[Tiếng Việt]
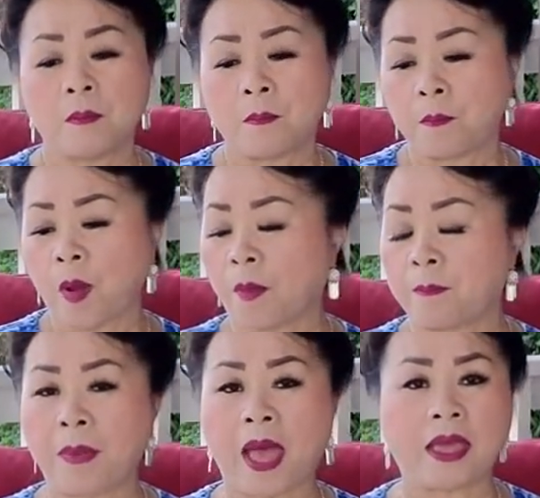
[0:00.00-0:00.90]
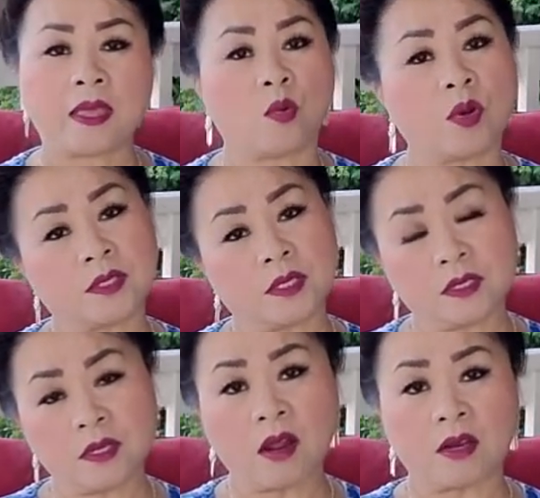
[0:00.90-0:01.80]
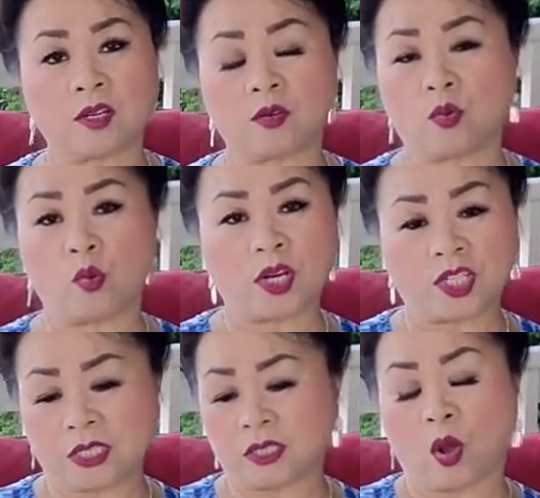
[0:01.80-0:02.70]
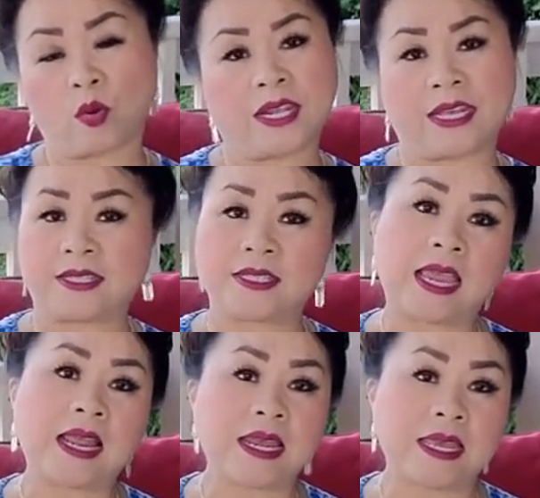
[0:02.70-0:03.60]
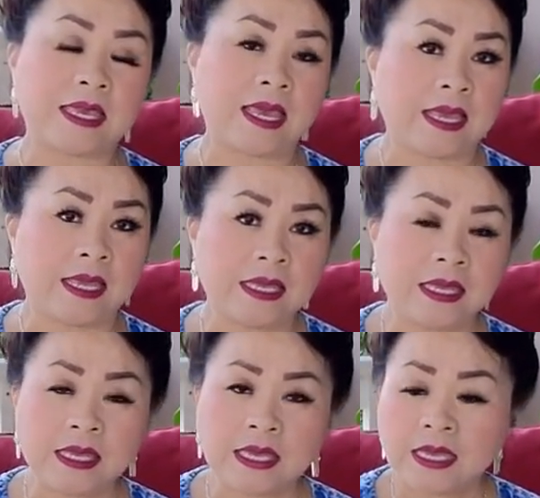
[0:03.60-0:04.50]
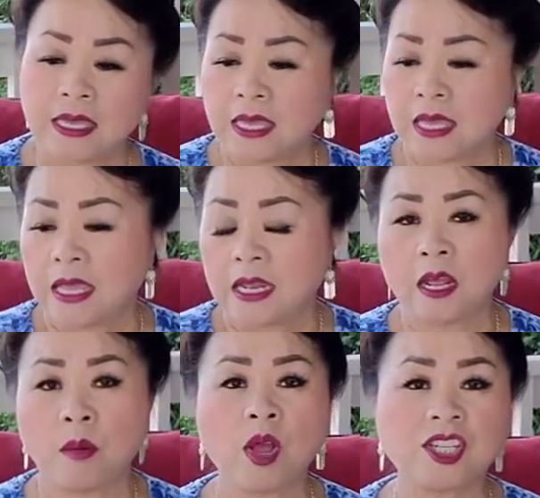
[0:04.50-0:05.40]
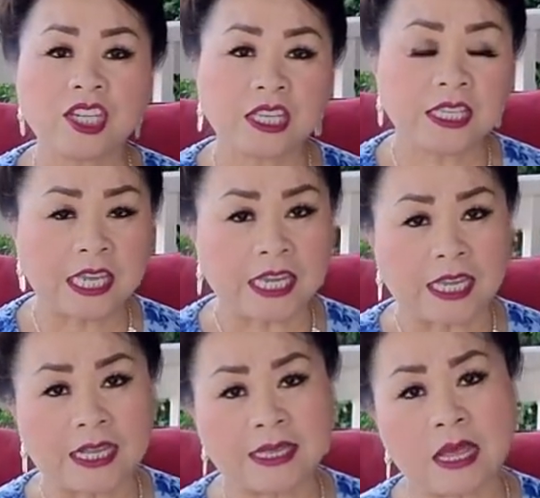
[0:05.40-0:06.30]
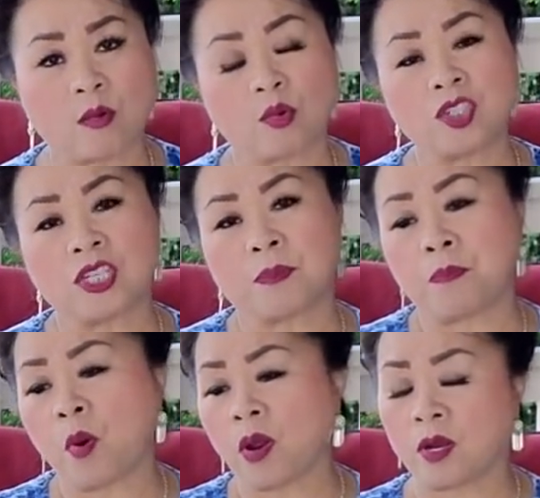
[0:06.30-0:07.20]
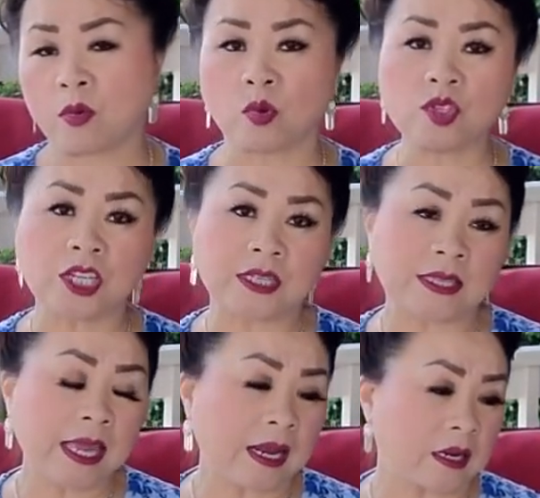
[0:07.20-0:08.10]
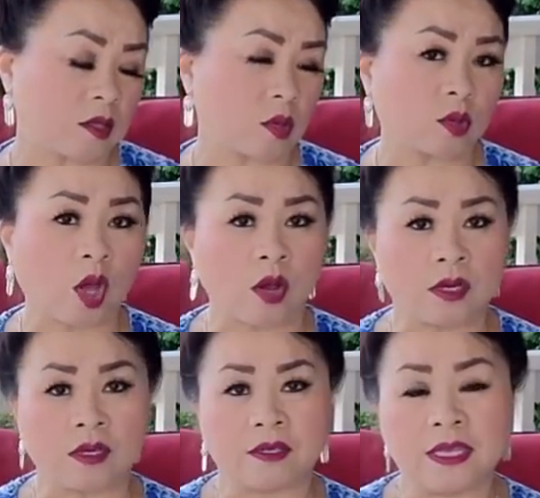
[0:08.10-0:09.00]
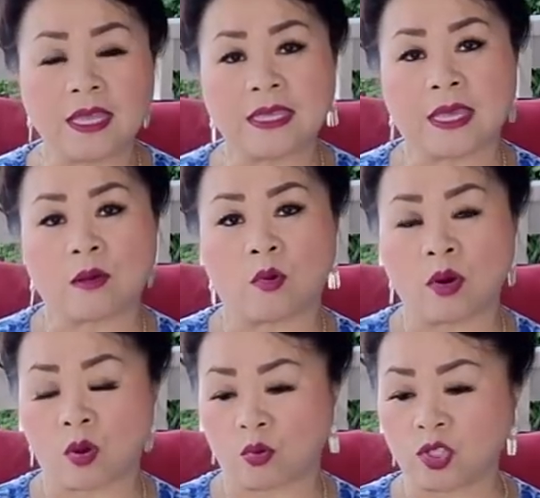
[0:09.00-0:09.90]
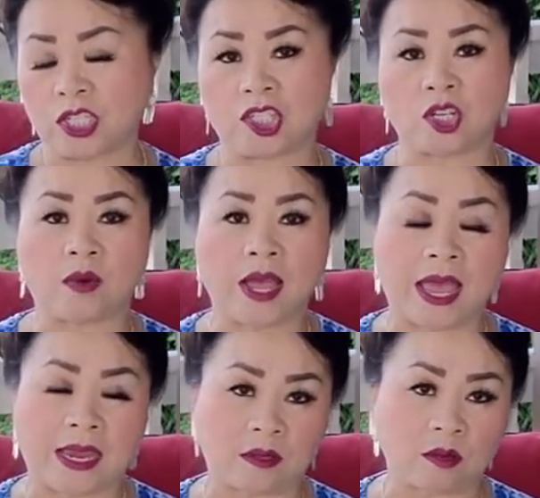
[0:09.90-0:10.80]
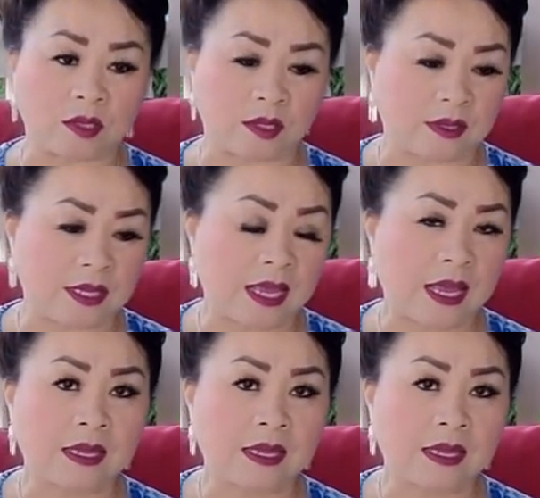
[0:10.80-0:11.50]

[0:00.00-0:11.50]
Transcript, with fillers: bỏ ba yếu xin đó nữ 我只到你这里去。nếu muốn chỉ chỉ thì cũng chỉ buồn nếu cũng chỉ tì là trâu tỏ nửa thế thì của là cũng chỉ rong hại trâu nửa thế